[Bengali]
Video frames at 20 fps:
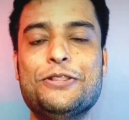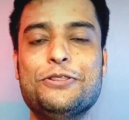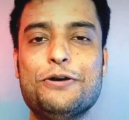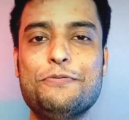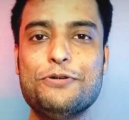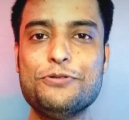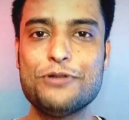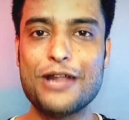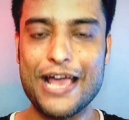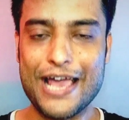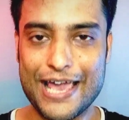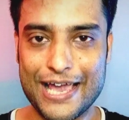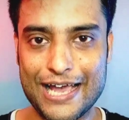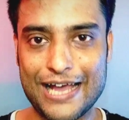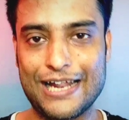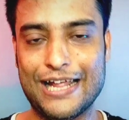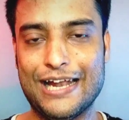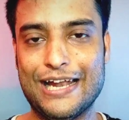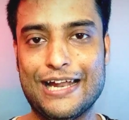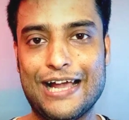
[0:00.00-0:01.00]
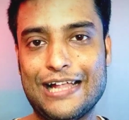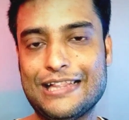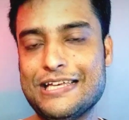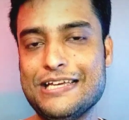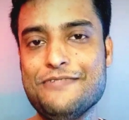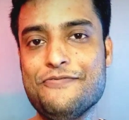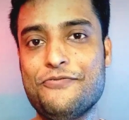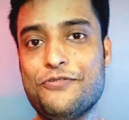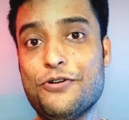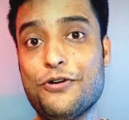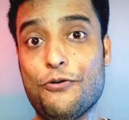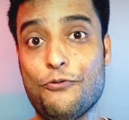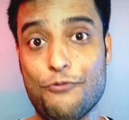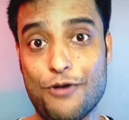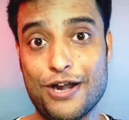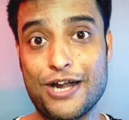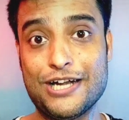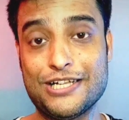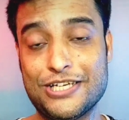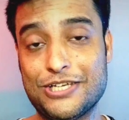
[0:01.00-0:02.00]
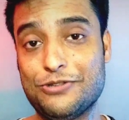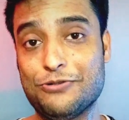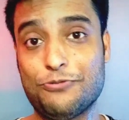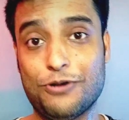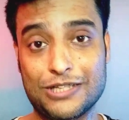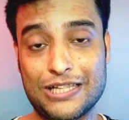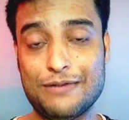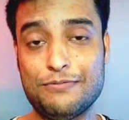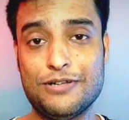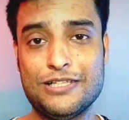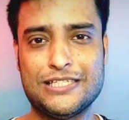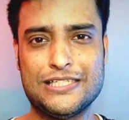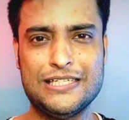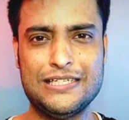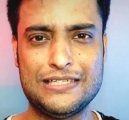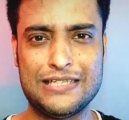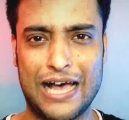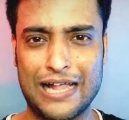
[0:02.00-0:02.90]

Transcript: তো বন্ধুরা এখানে নাথিং ফোন ওয়ানের যেহেতু কথা বলছি